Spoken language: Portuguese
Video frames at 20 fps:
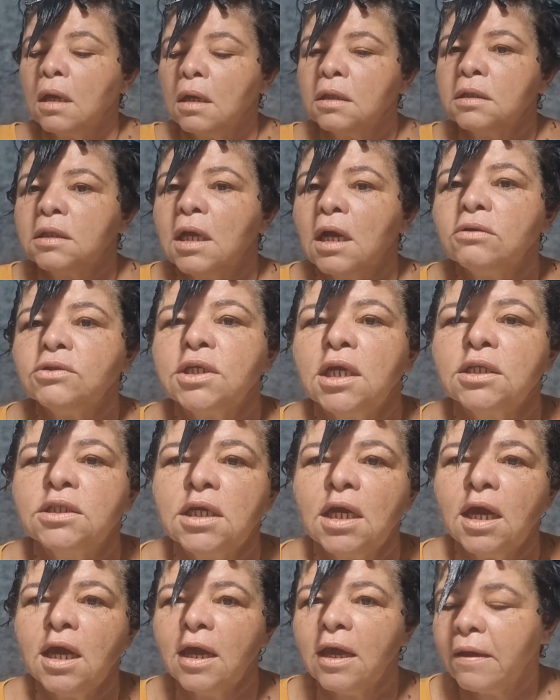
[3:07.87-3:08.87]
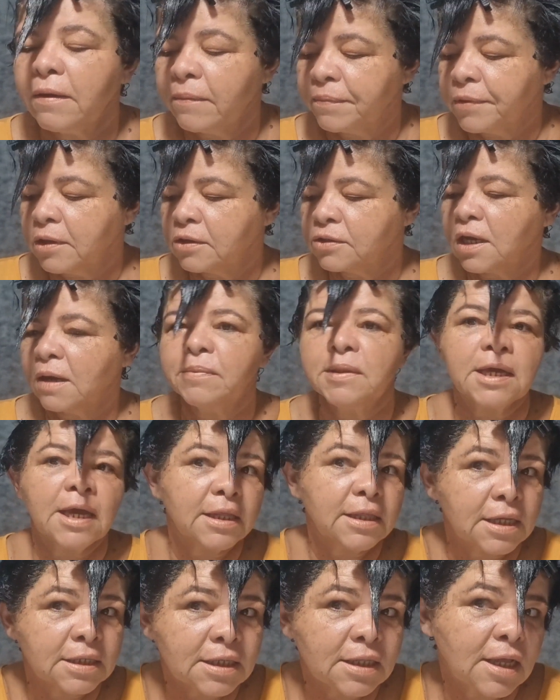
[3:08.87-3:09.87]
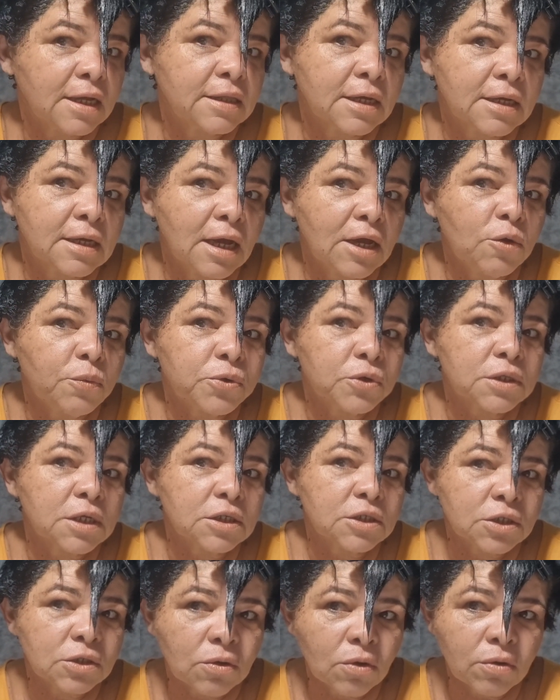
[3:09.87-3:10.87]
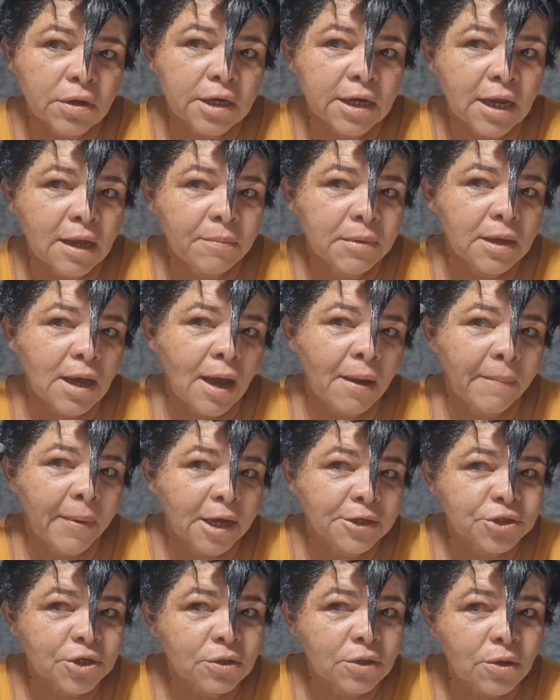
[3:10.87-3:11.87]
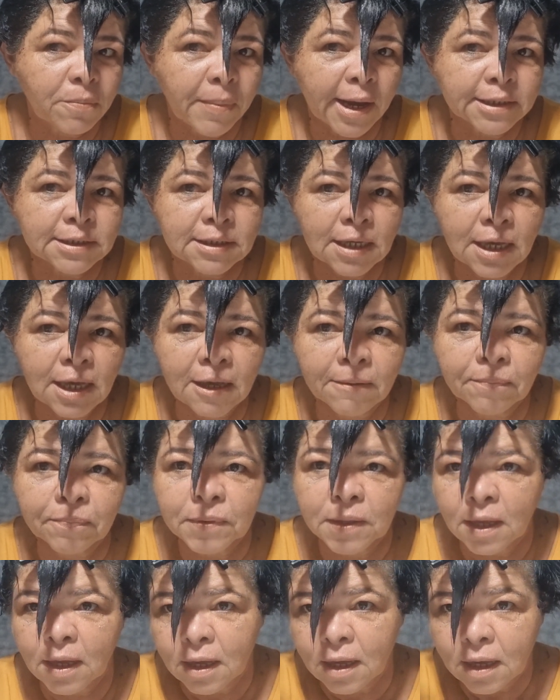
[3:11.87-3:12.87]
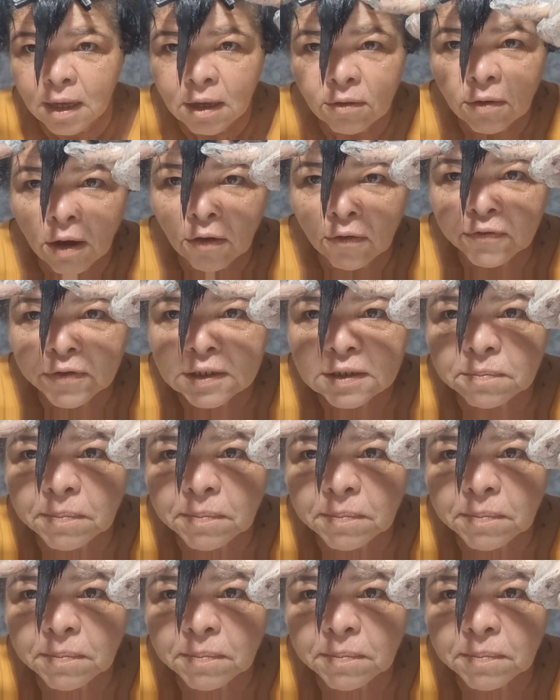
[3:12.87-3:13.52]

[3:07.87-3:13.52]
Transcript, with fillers: Então, gente, é, eu já apliquei desse lado aqui, aí eu protegi com creme, a parte que eu não passei. Igual eu fiz,